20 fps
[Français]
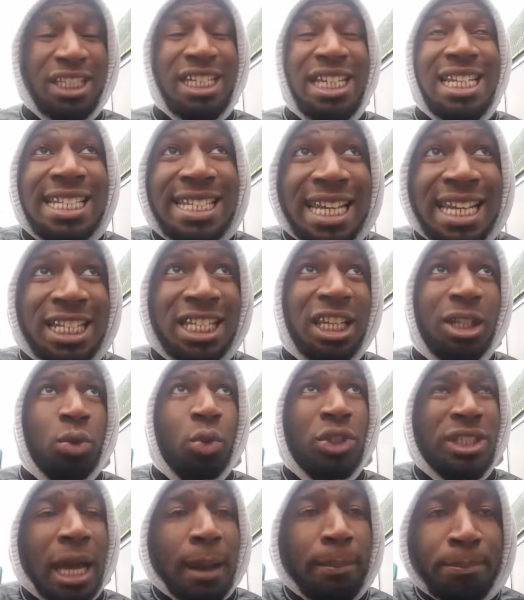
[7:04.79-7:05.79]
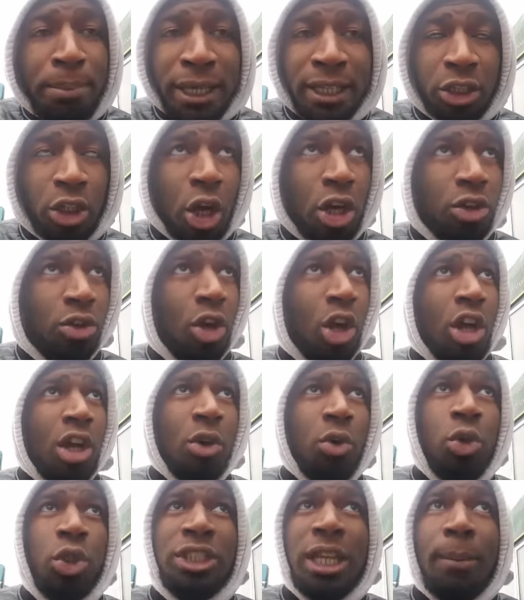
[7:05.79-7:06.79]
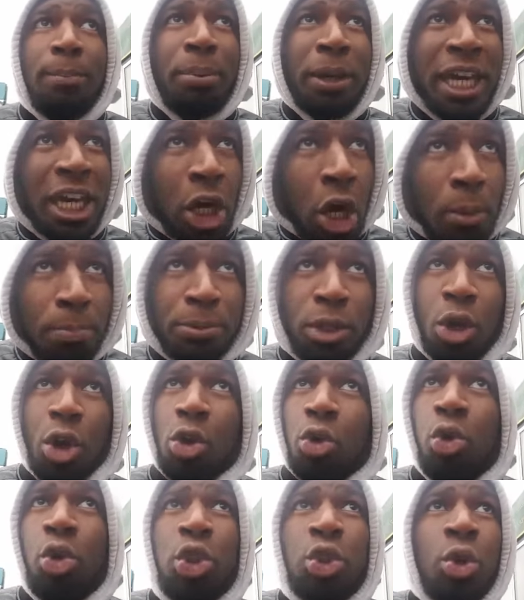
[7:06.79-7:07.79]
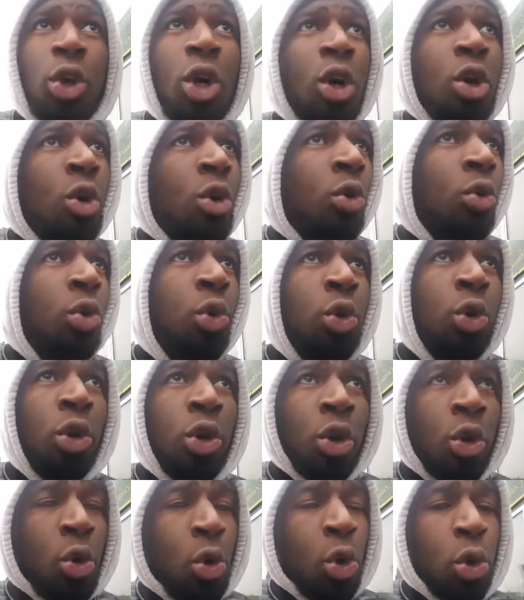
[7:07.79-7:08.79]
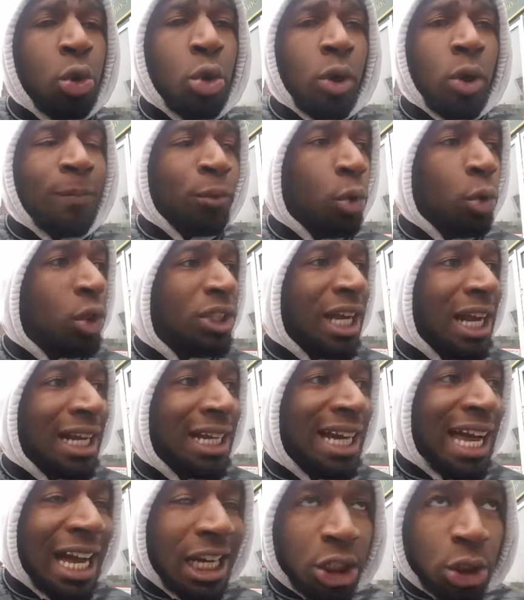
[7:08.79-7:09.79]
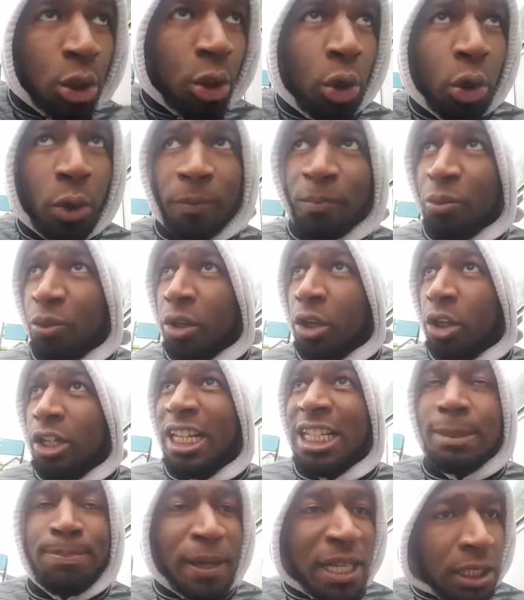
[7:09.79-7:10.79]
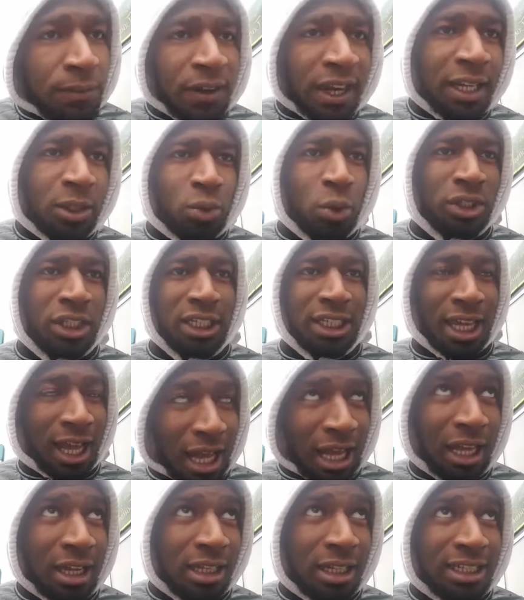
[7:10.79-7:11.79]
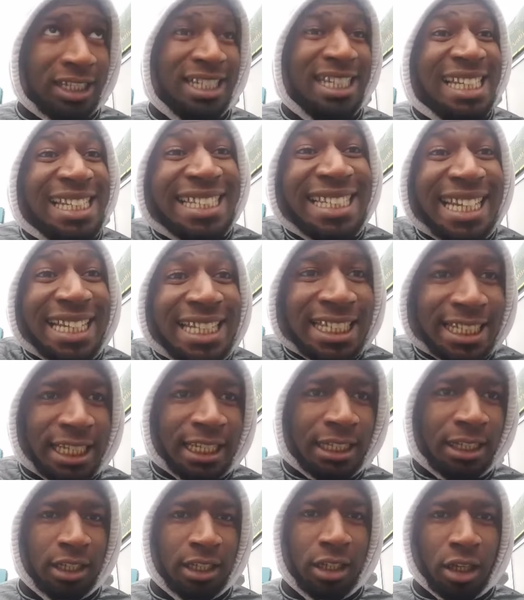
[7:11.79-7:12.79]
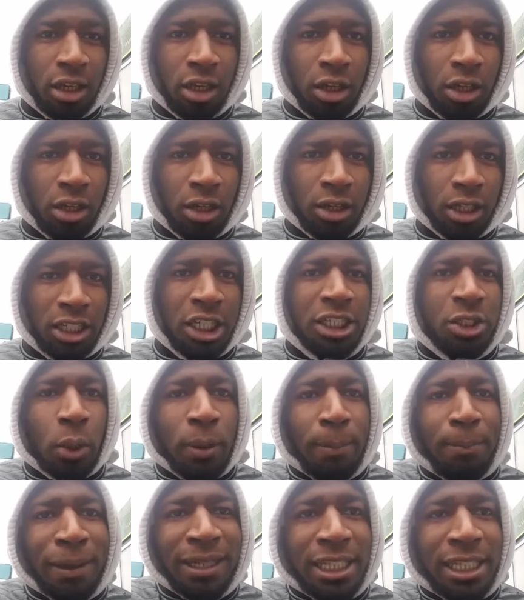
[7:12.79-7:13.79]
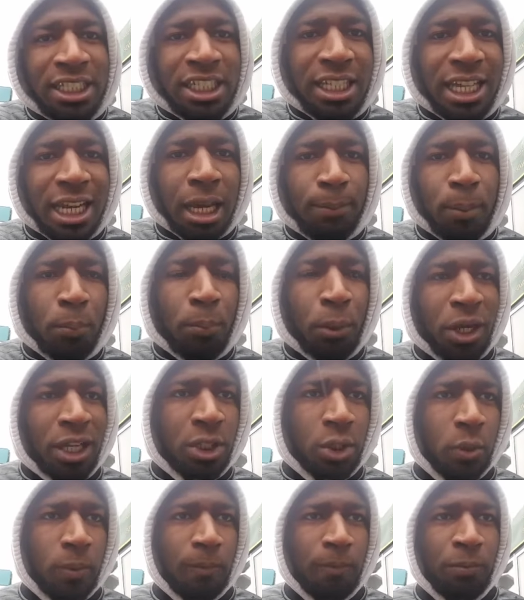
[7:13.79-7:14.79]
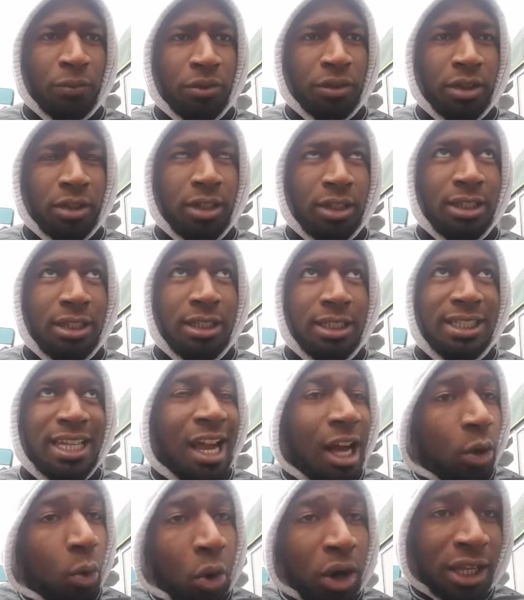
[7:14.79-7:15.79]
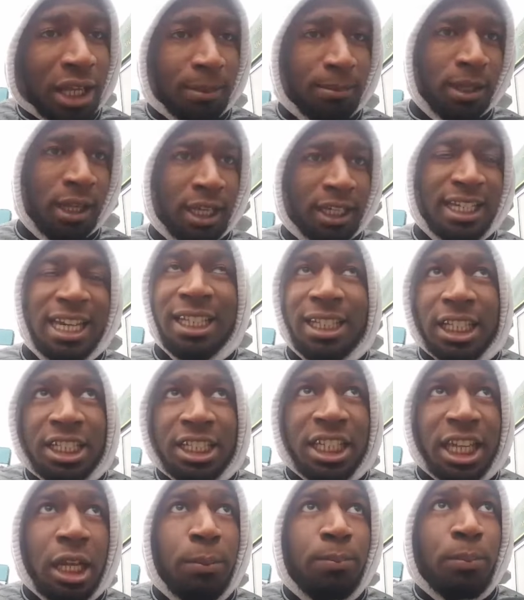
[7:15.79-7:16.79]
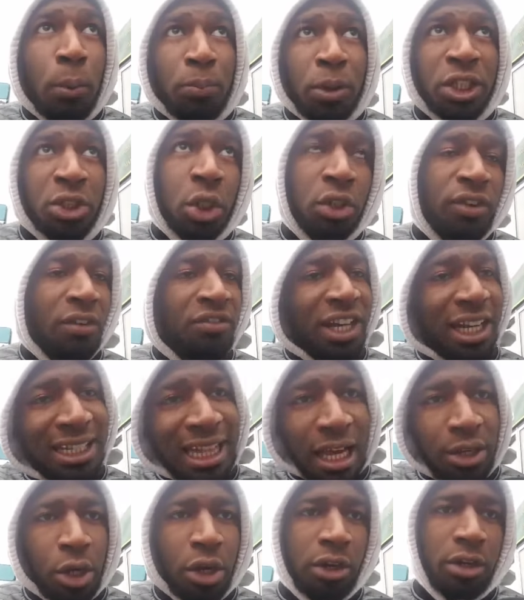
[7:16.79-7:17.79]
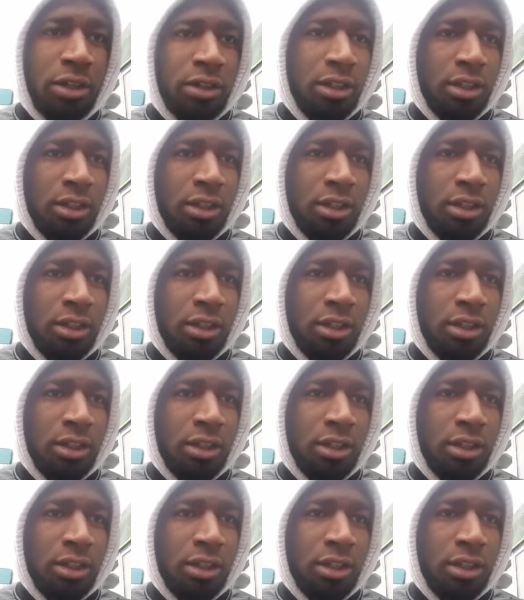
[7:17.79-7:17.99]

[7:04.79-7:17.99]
17 sites où ça bétonne, où ça préempte, où, où, où, ça gâche euh, l'espace vert et tout, etc. 17 sites qui ne sont même pas destinés à la population. C'est incroyable. Qui est destiné à une population qui va venir d'ailleurs.